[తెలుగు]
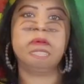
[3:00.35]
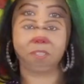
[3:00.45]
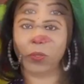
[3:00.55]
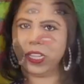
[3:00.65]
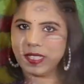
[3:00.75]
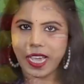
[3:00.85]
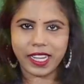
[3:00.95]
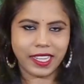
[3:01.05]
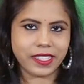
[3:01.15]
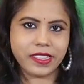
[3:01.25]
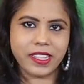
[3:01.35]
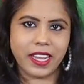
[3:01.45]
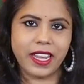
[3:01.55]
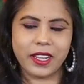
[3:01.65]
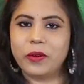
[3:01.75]
సో ఈ సారీ
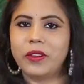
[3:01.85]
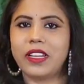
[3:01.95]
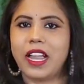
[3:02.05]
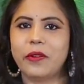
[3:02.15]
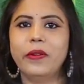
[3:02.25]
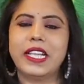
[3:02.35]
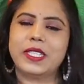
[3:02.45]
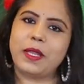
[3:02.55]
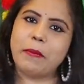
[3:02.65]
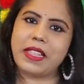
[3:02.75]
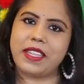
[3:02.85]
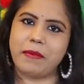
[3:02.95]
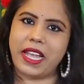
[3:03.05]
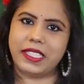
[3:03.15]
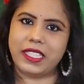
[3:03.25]
నచ్చిందని అనుకుంటున్నాను నచ్చితే
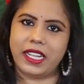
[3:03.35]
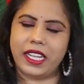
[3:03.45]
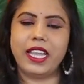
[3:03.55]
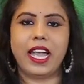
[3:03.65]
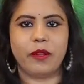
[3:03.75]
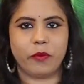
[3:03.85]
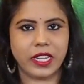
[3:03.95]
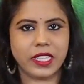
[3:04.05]
మాత్రం లైక్ చేయండి అండ్